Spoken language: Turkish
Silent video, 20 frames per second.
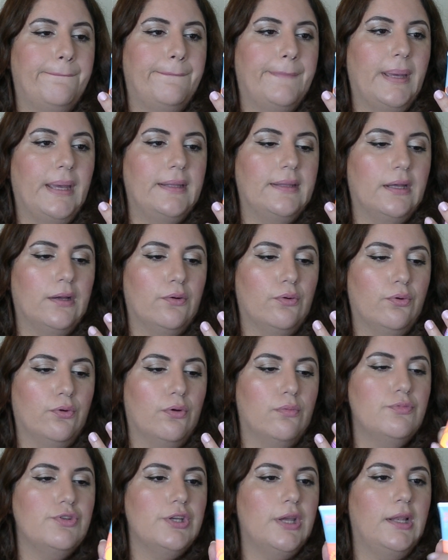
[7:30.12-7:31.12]
B'den
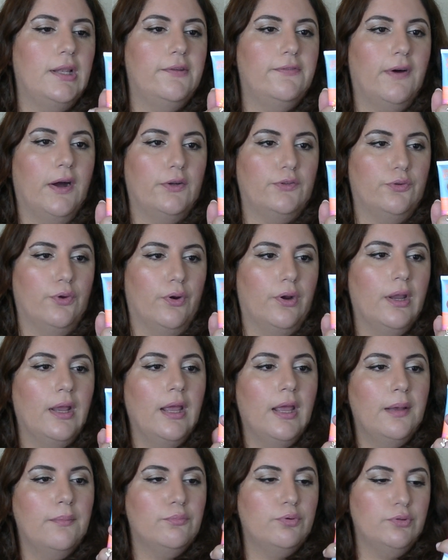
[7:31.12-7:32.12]
kurulmuş 50 faktör.
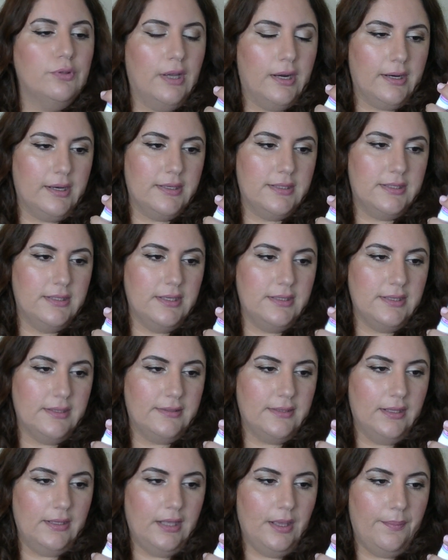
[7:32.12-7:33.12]
Bunun arkasında
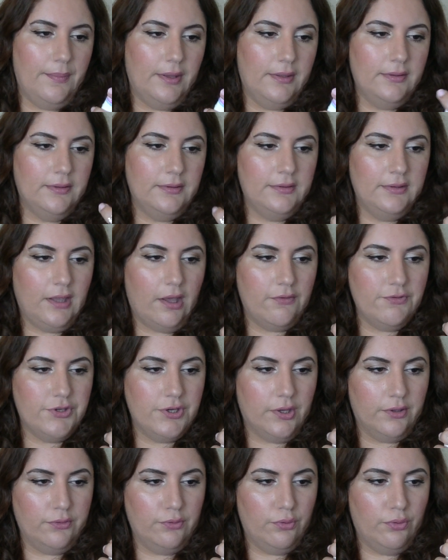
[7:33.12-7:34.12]
zaten hemen
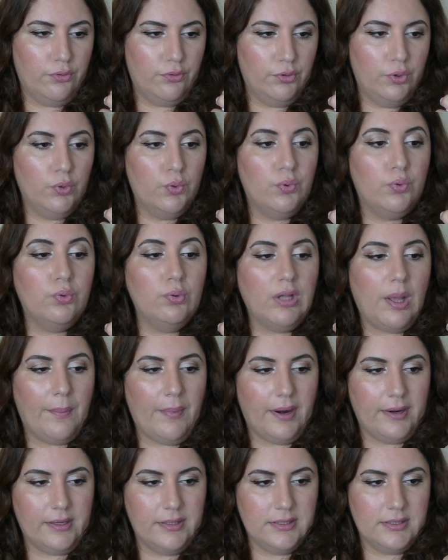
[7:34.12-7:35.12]
Davşan görünüyor. Kula
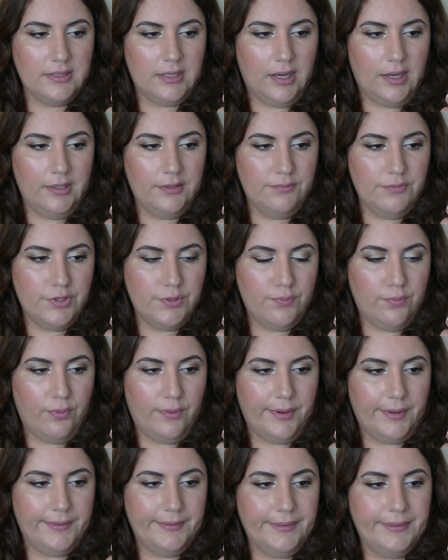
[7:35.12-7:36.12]
markasına aitmiş bu
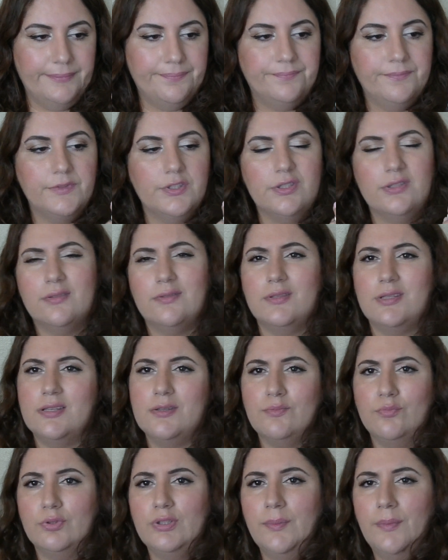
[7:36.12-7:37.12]
arada.
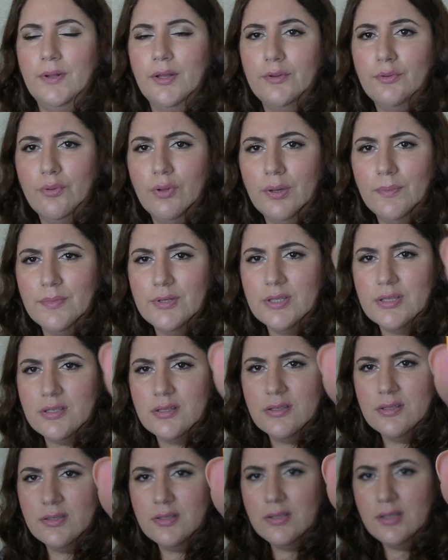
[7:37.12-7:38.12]
Siz muhtemelen
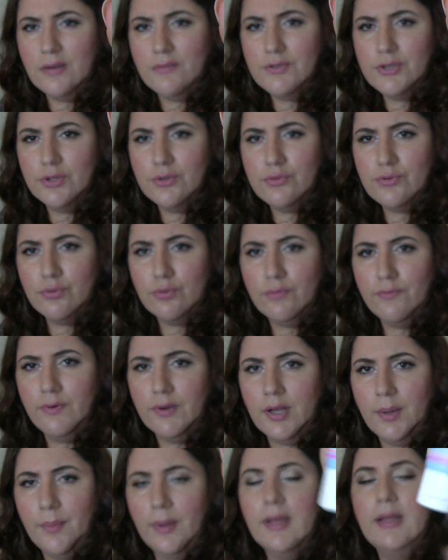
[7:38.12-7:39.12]
göremeyeceksiniz. Davşanı çok
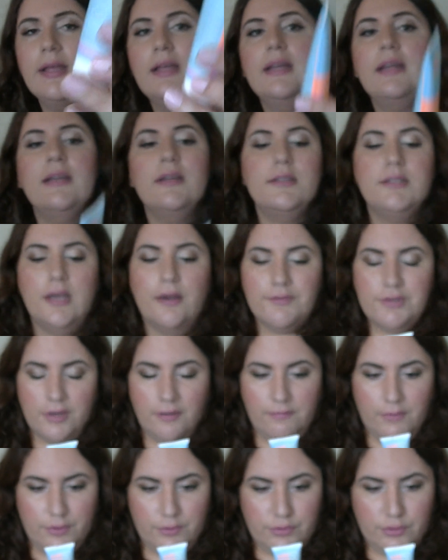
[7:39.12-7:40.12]
ufak ama.
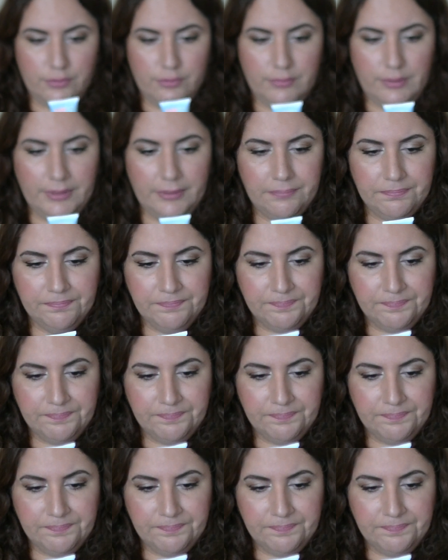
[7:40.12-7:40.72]
Tavşan var üstünde.